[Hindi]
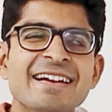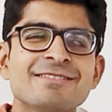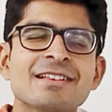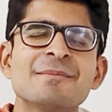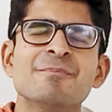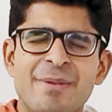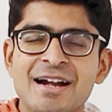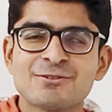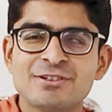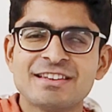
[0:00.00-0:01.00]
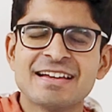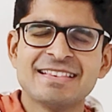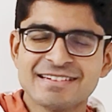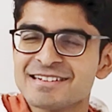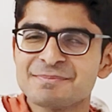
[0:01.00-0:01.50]
Hey guys, welcome back to the channel.
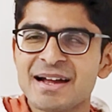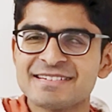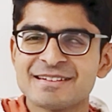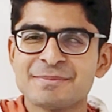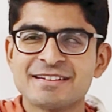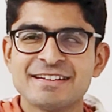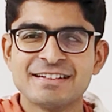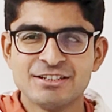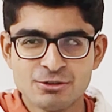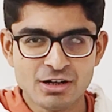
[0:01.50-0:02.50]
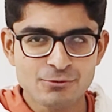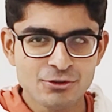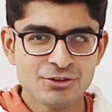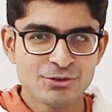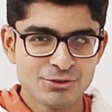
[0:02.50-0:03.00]
This is Pius Tripathi and you are
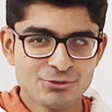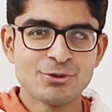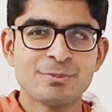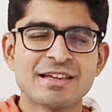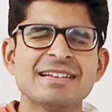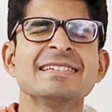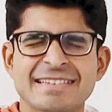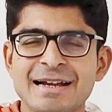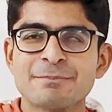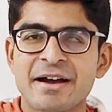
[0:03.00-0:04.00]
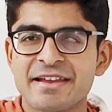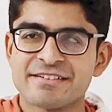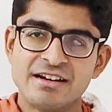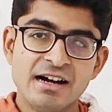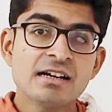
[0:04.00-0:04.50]
watching our YouTube channel Tech Pius.
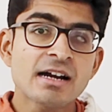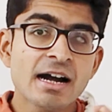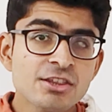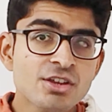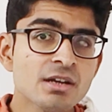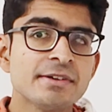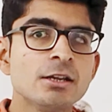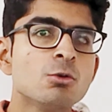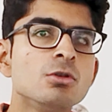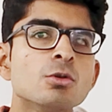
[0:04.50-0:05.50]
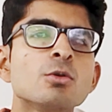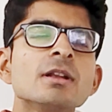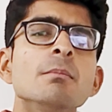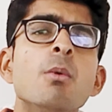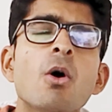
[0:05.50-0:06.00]
आज का वीडियो उन लोगों के
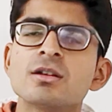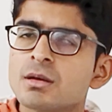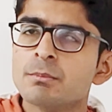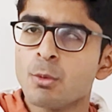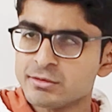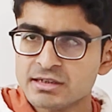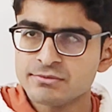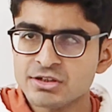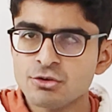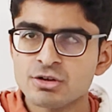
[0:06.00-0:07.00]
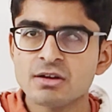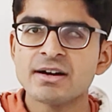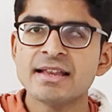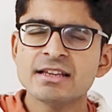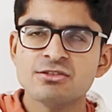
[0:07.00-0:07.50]
लिए बहुत इंपॉर्टेंट वीडियो होने
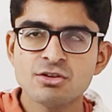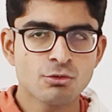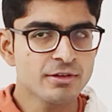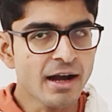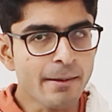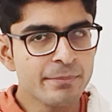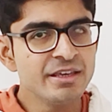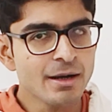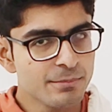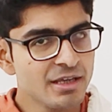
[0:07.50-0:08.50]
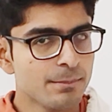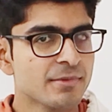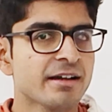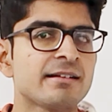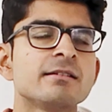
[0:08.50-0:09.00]
वाला है जिन्होंने अभी अभी अपना
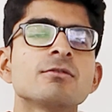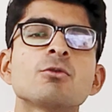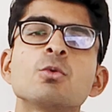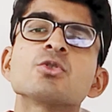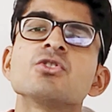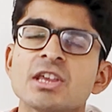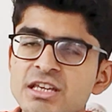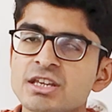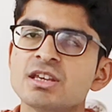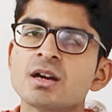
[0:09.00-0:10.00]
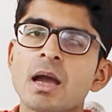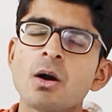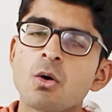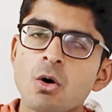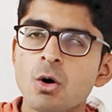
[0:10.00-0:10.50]
क्रेडिट स्कोर चेक किया है
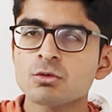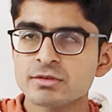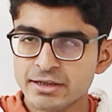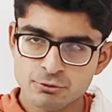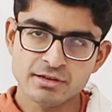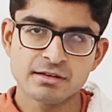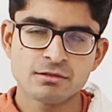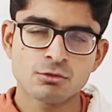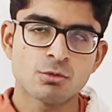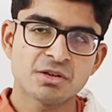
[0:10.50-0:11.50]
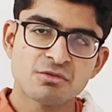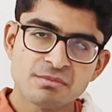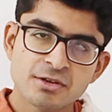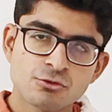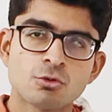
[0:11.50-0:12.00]
और उनके जो क्रेडिट स्कोर है
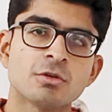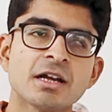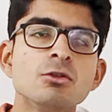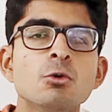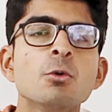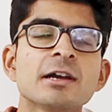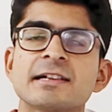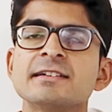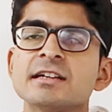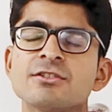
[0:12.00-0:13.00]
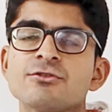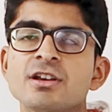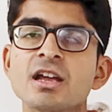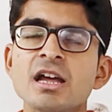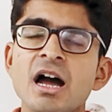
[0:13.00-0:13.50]
उसमें शो हो रहा है नो क्रेडिट हिस्ट्री
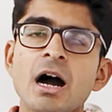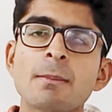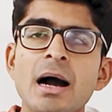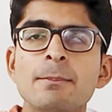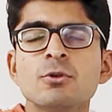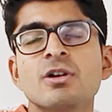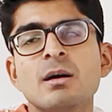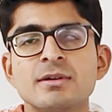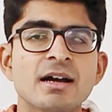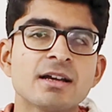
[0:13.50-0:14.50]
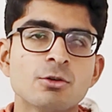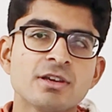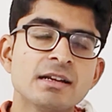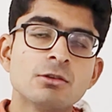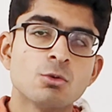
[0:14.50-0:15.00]
अब आप लोग घबरा गए हो कि
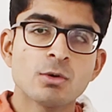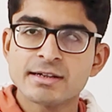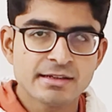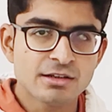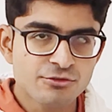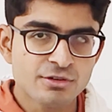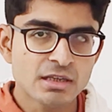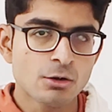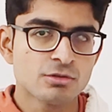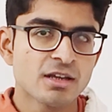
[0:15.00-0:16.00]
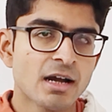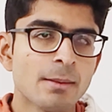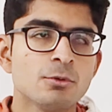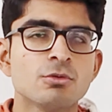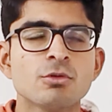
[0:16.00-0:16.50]
अरे नो क्रेडिट हिस्ट्री क्या होता है
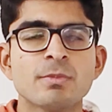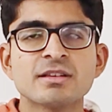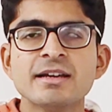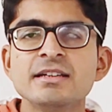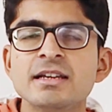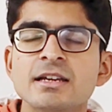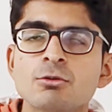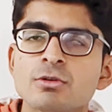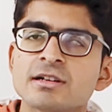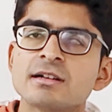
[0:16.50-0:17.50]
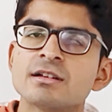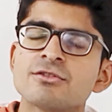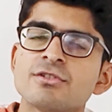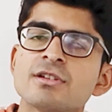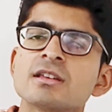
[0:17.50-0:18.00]
आप लोग को पता ही नहीं है कि नो क्रेडिट
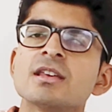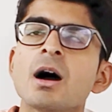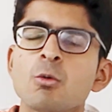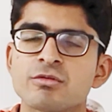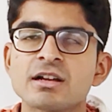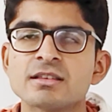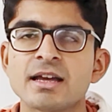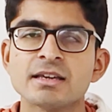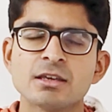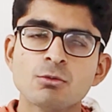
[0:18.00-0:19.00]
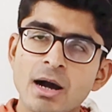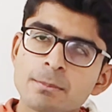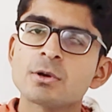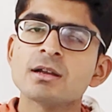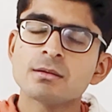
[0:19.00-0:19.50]
हिस्ट्री से क्या हो सकता है क्यों
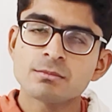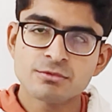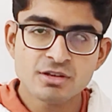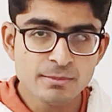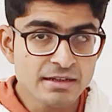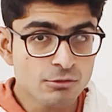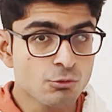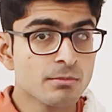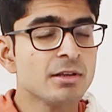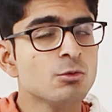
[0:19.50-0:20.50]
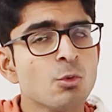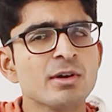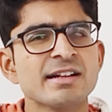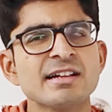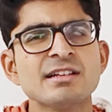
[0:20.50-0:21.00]
आपके सिबिल स्कोर में नो
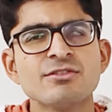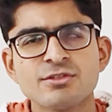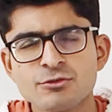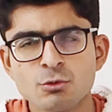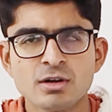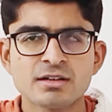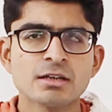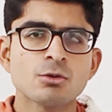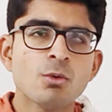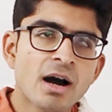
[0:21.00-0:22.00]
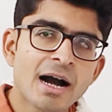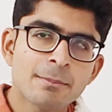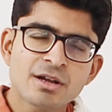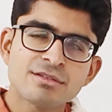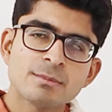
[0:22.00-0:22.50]
क्रेडिट हिस्ट्री शो कर रहा है क्यों
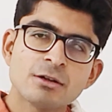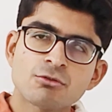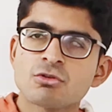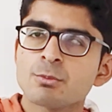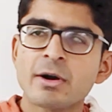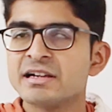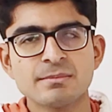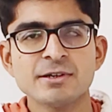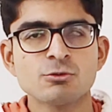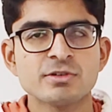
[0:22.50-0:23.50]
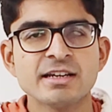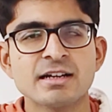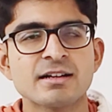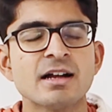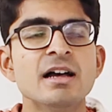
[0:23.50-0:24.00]
आपका सिबिल स्कोर पॉइंट्स में शो नहीं
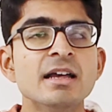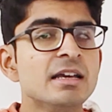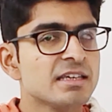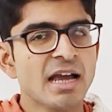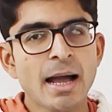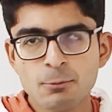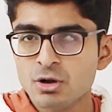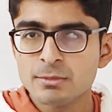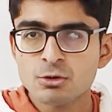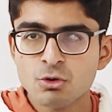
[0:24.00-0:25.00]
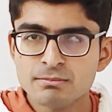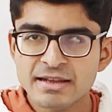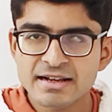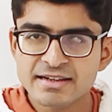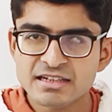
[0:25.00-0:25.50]
कर रहा क्या आपको कभी लोन
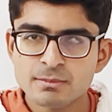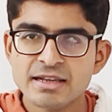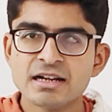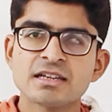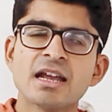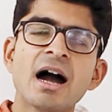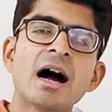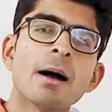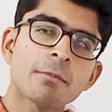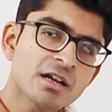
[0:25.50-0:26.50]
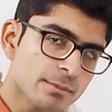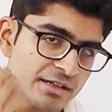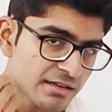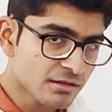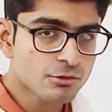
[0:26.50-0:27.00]
मिलेगा कि नहीं मिलेगा क्या आपका कभी
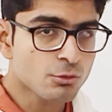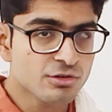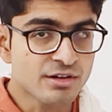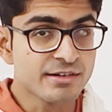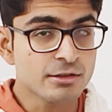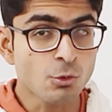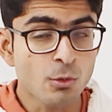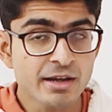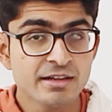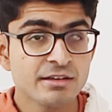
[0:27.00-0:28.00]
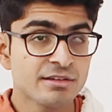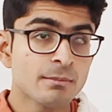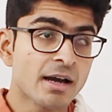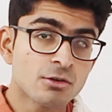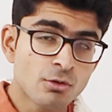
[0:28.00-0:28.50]
क्रेडिट स्कोर जनरेट होगा कि नहीं जैसे
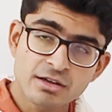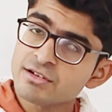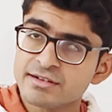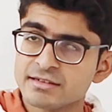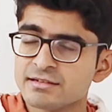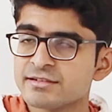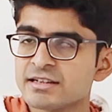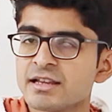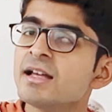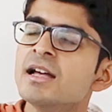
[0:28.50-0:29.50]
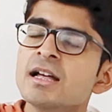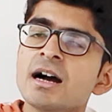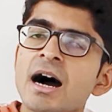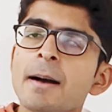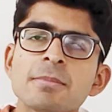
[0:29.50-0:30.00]
बाकियों का जनरेटेड रहता है
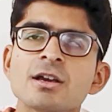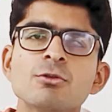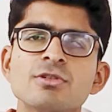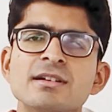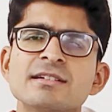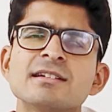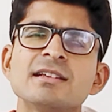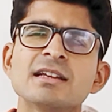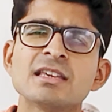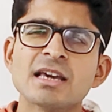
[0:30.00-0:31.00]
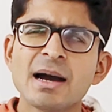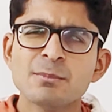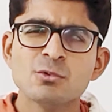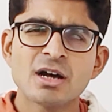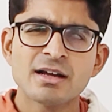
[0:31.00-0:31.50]
आपका क्यों जनरेटेड नहीं है क्या
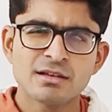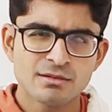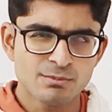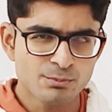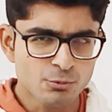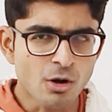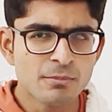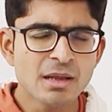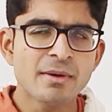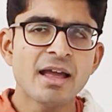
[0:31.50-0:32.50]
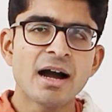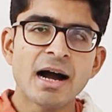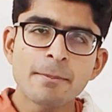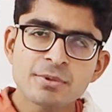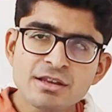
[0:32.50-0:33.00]
पूरा प्रॉब्लम है
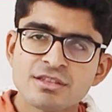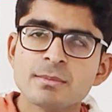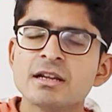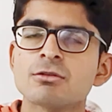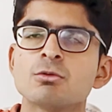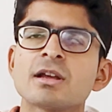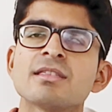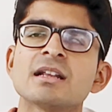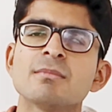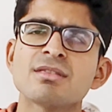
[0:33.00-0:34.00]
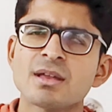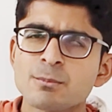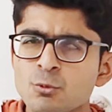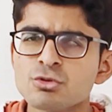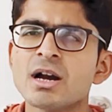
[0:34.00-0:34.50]
आपके सिविल स्कोर के साथ में
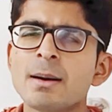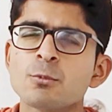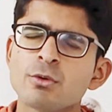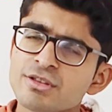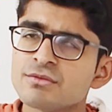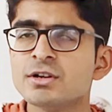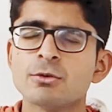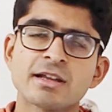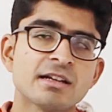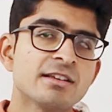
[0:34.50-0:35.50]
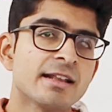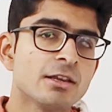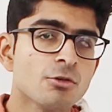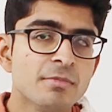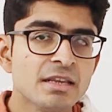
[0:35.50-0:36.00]
सब कुछ आपको इस वीडियो के अंदर जानने
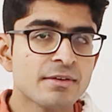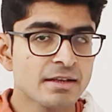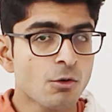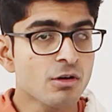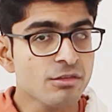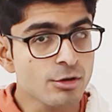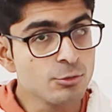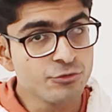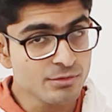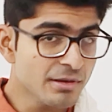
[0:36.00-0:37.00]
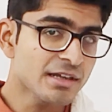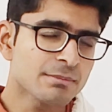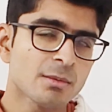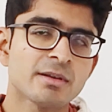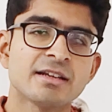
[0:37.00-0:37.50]
को मिलने वाला है और सोल्यूशन भी साथ
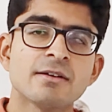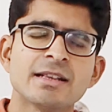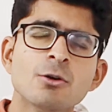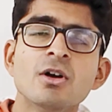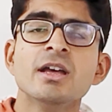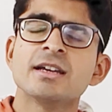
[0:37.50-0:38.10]
में मैं देने वाला हूँ